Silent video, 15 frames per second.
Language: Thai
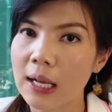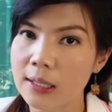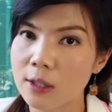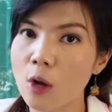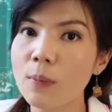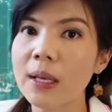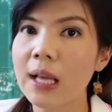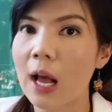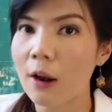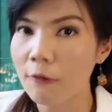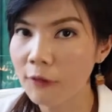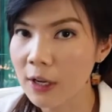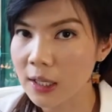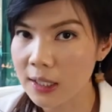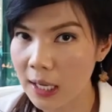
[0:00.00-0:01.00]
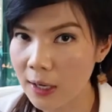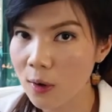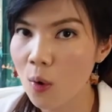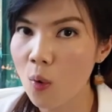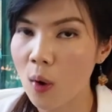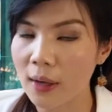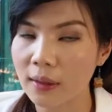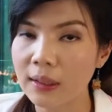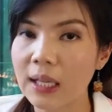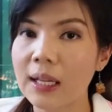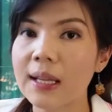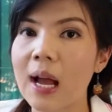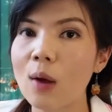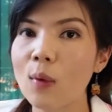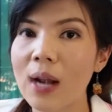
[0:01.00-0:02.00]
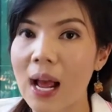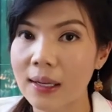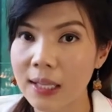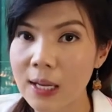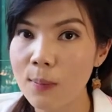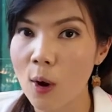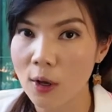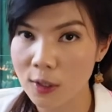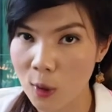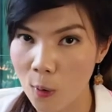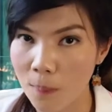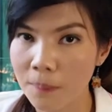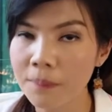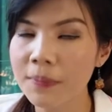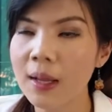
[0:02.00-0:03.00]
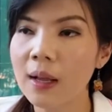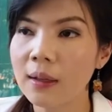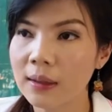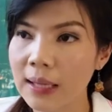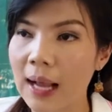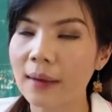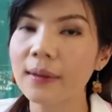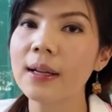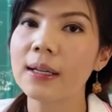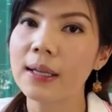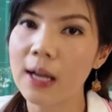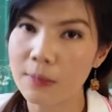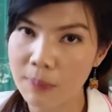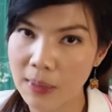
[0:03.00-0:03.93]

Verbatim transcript: จะต้องมีการฝึกใช้ขวดในระยะเวลาที่เหมาะสมหลังหนึ่งเดือนไป